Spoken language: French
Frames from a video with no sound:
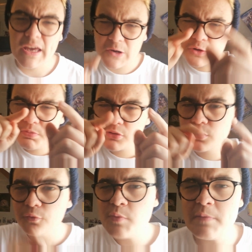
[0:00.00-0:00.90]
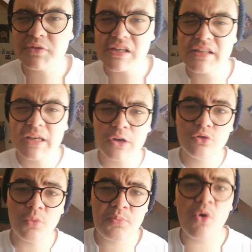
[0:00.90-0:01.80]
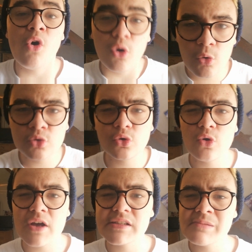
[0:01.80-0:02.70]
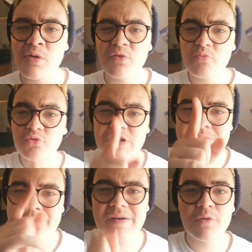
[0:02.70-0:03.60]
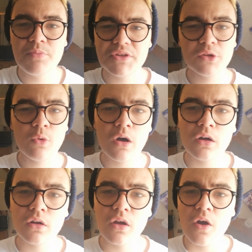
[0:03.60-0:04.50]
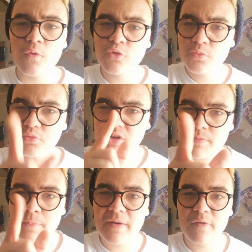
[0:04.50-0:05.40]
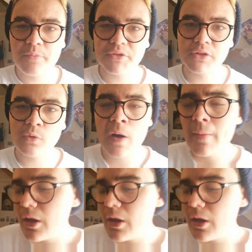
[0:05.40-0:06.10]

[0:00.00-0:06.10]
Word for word: et je pense que vous-même vous allez à des réunions pour contre le harcèlement. Vous ne bougez même pas votre petit doigt. Vous ne bougez même pas vos petits doigts